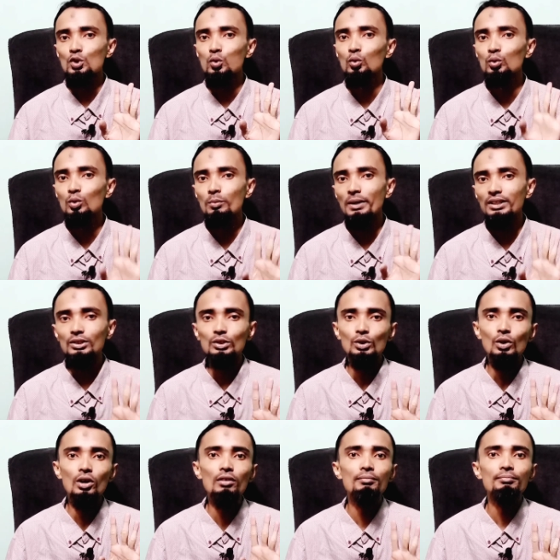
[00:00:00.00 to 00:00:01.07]
শুধুমাত্র
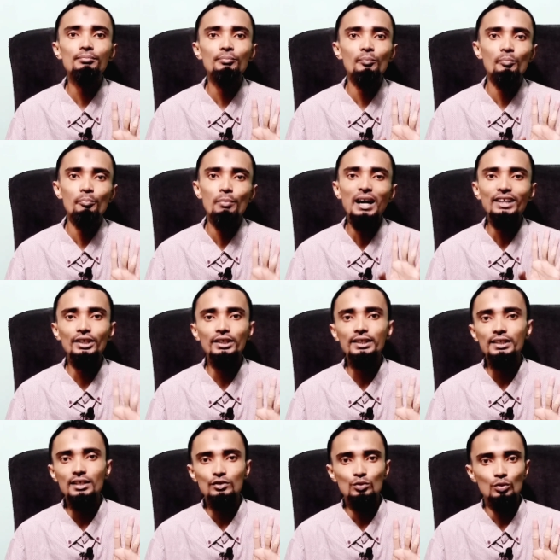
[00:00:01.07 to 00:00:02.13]
বাটিকের
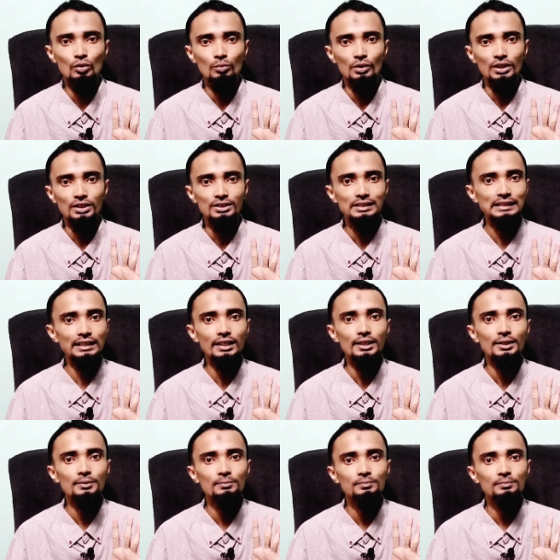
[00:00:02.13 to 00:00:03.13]
কাজ করব না সিঙ্গেলি